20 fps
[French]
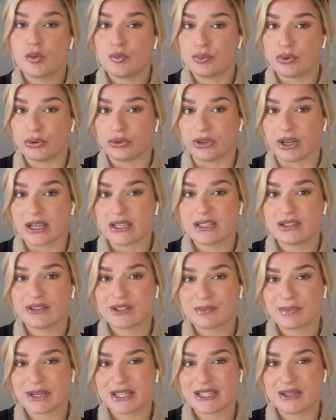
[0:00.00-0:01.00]
pour une
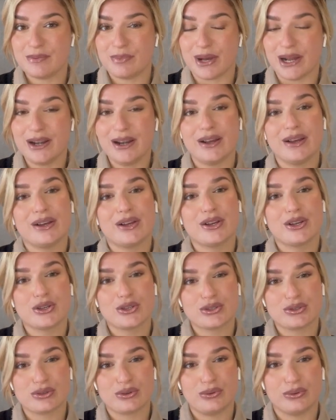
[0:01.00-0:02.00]
résidence principale,
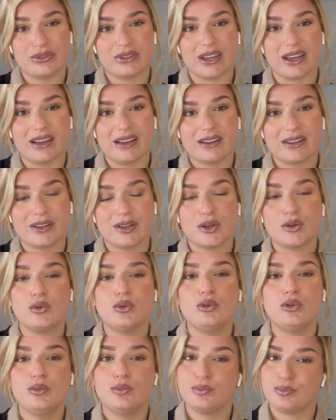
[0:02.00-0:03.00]
secondaire
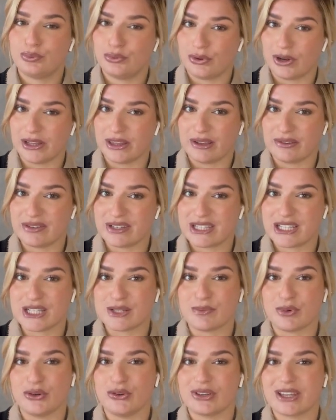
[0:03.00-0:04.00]
ou pour un
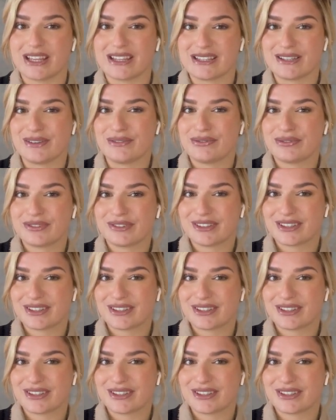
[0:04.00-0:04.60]
investissement locatif.